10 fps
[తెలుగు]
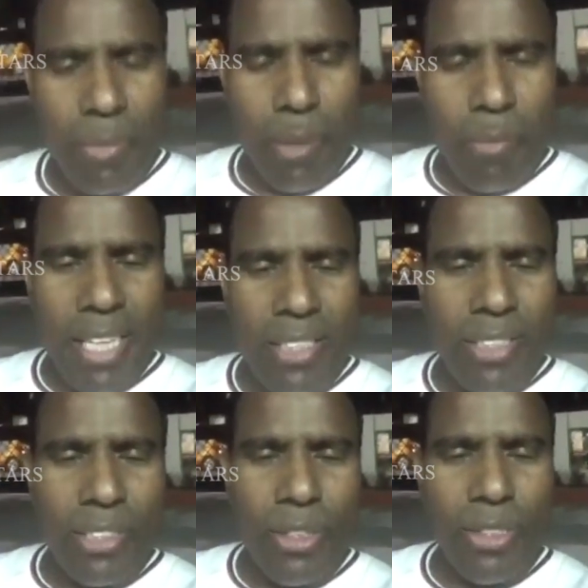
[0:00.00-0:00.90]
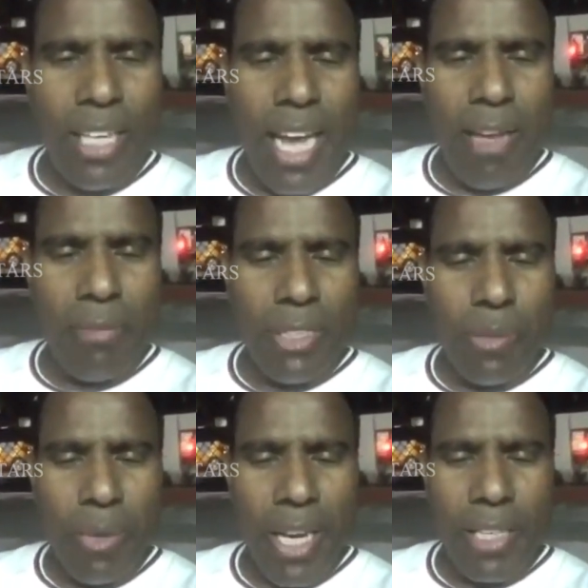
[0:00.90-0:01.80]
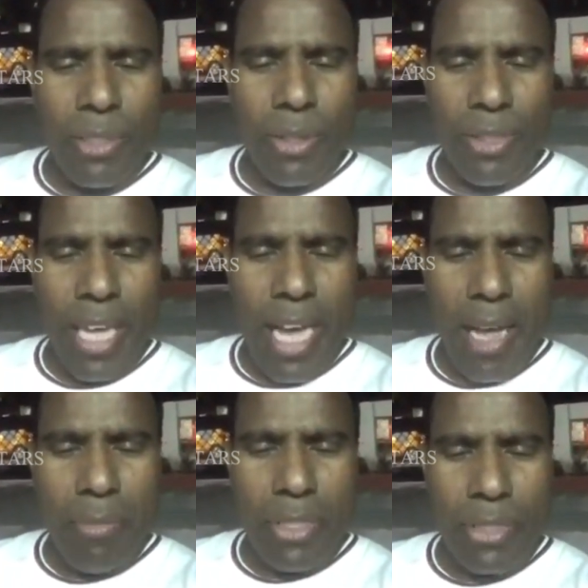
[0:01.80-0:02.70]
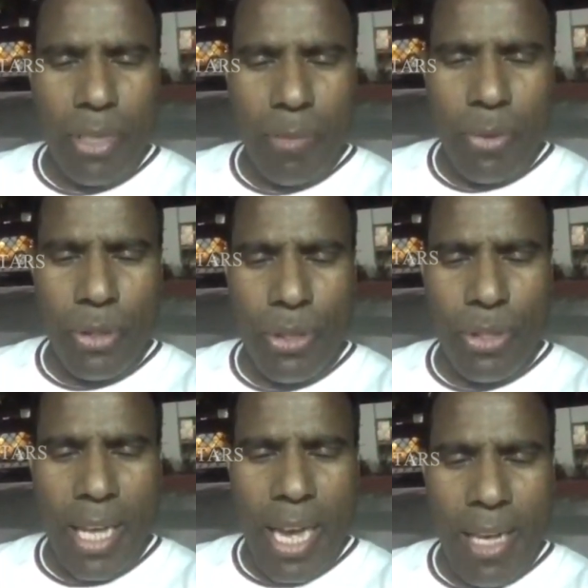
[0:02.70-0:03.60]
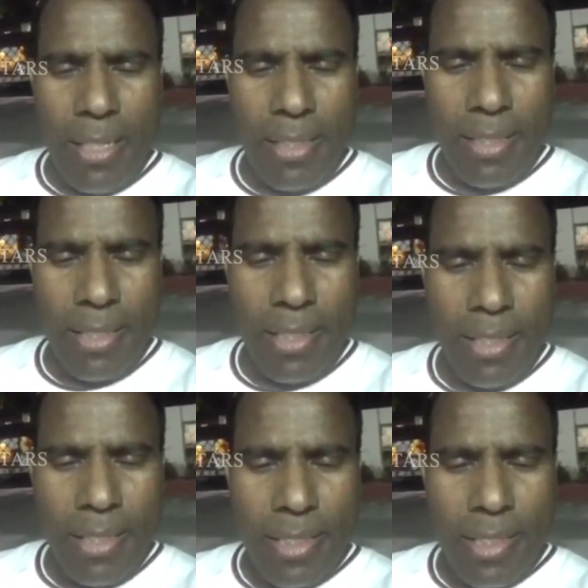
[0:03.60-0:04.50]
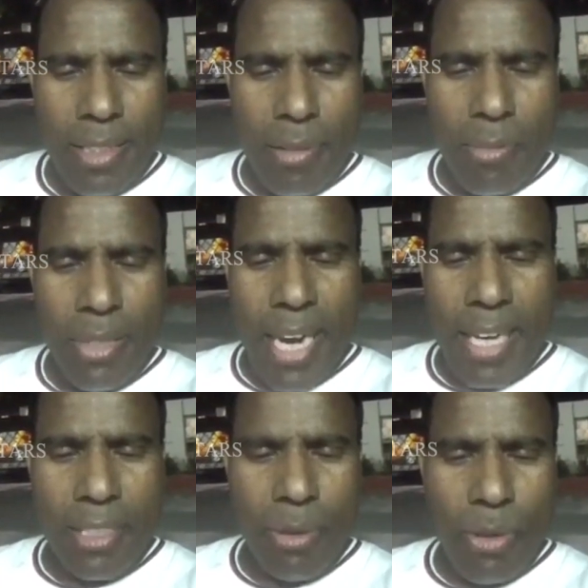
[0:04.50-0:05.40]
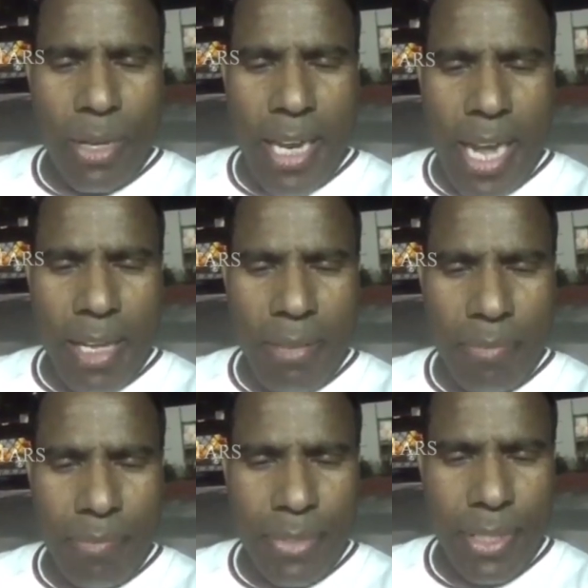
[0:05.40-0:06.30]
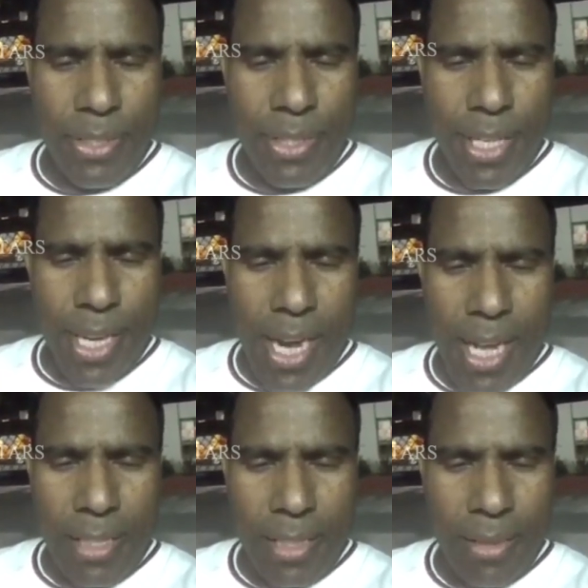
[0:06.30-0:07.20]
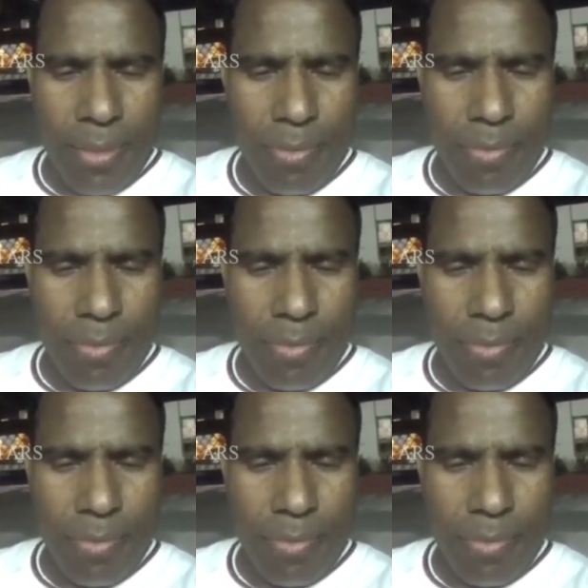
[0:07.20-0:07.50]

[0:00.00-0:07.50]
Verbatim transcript: మీకు బ్లెస్సింగ్స్ వద్దా మీకు ప్రేయర్స్ వద్దా మీకు సపోర్ట్ వద్దా మీరు యాక్టివ్గా ఉండరా శ్రీకాంత్